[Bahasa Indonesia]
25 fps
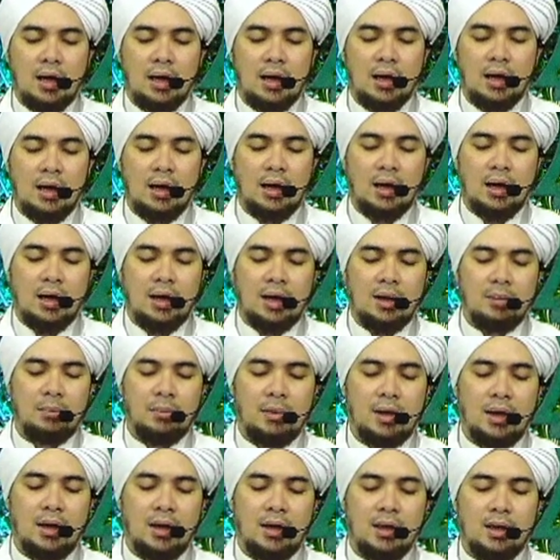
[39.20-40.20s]

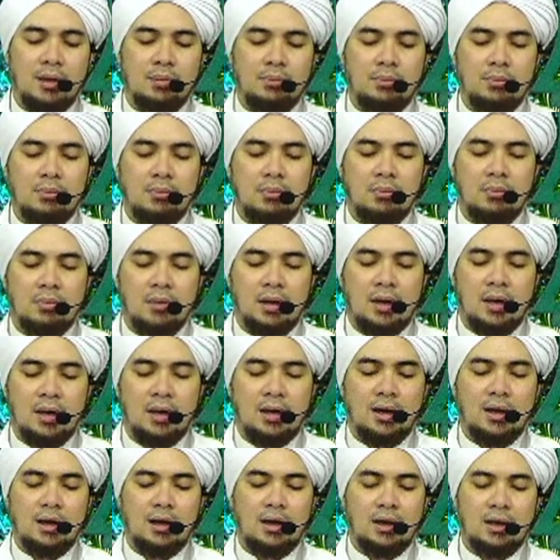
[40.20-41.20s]
al-amaim
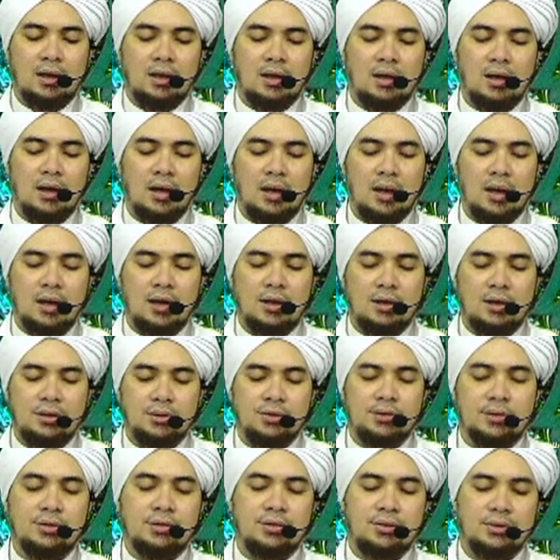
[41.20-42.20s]
'alal
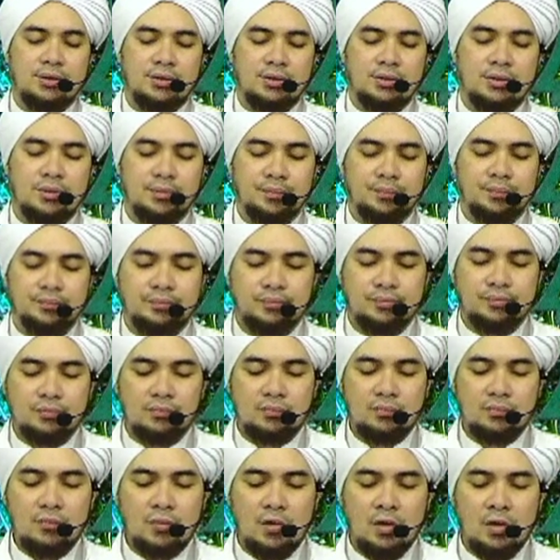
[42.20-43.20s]
galanis.
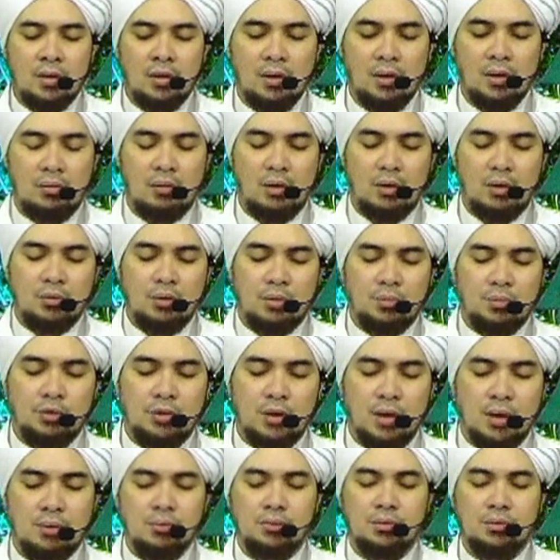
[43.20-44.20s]
Rawahu Abu
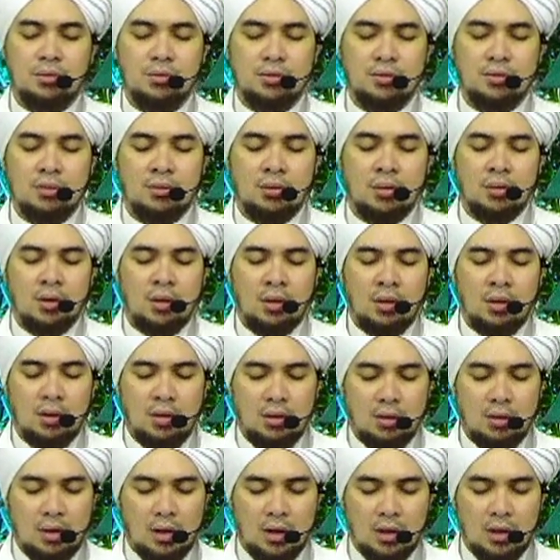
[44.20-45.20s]
Dawud.
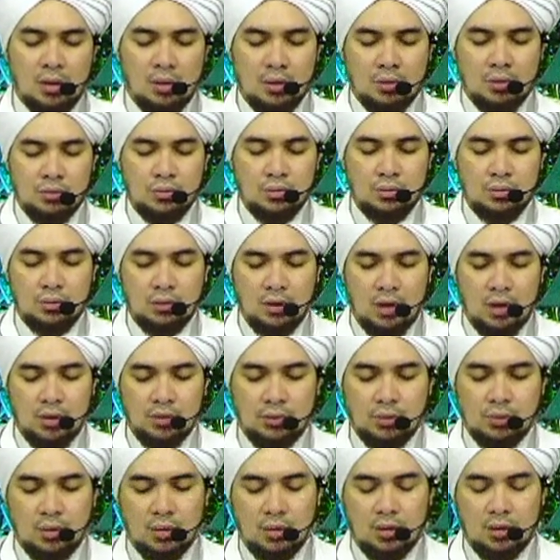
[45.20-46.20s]
Gala Rasulullah
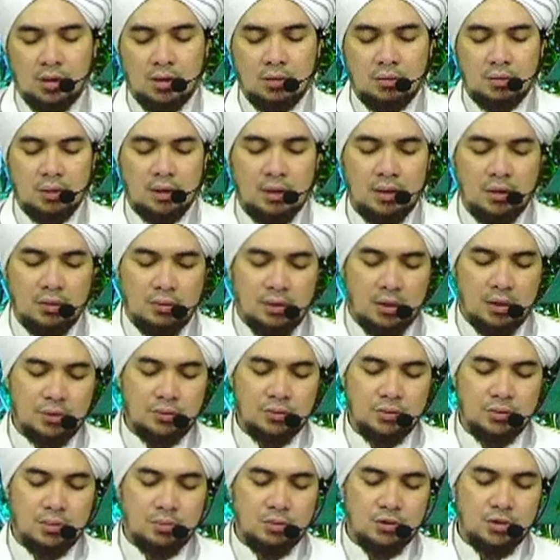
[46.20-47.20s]
sallallahu alaihi wa
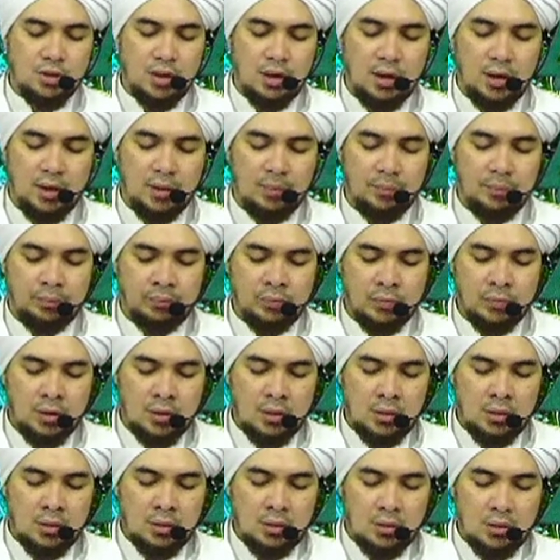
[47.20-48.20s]
alihi wasallam
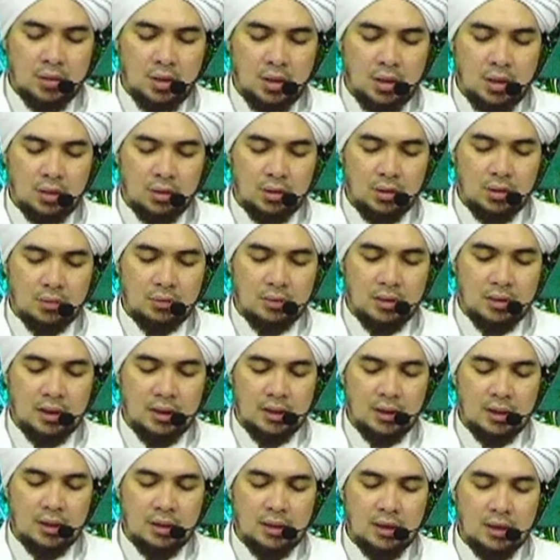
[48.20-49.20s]
قال الله
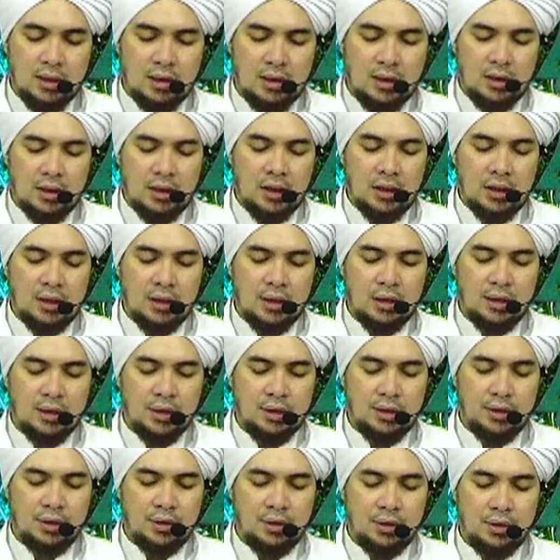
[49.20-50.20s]
تعالى أنا
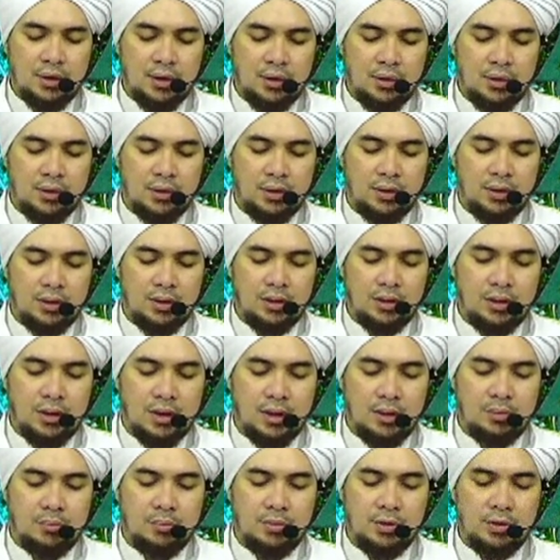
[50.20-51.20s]
عند ظن
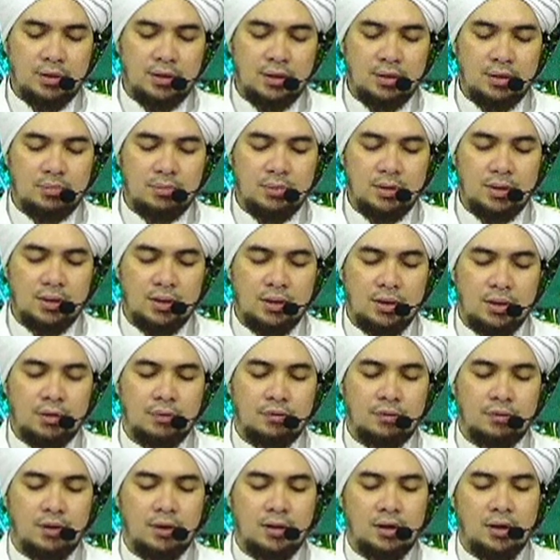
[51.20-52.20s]
عبدي بي
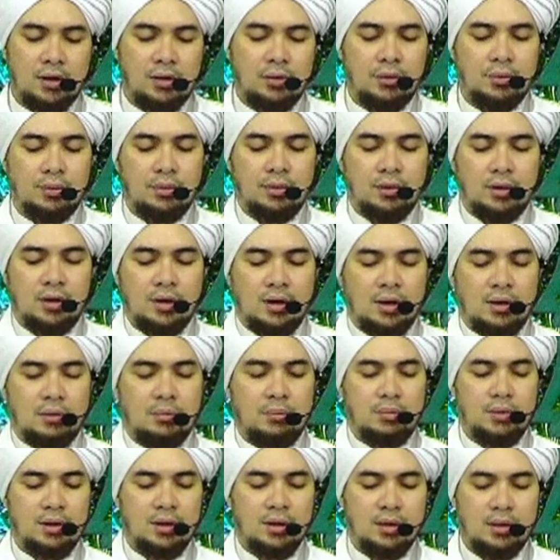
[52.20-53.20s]
فليظن
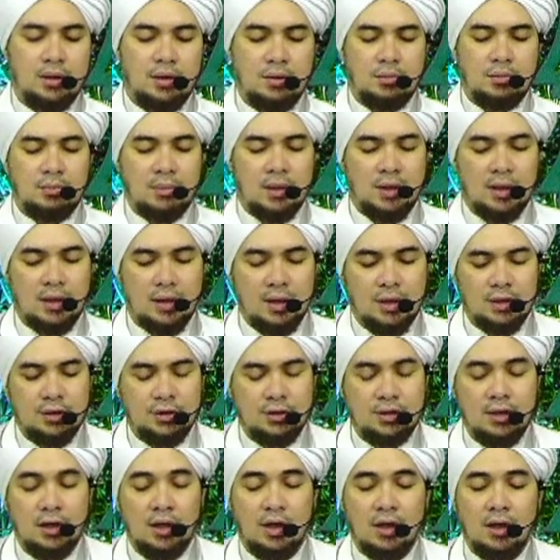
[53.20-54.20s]
بي ما
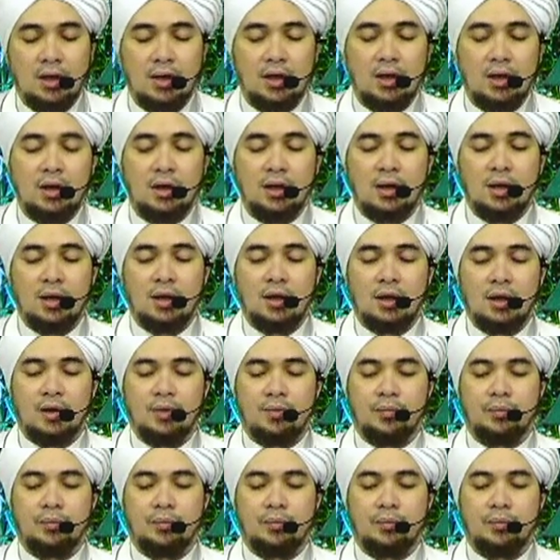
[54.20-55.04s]
شاء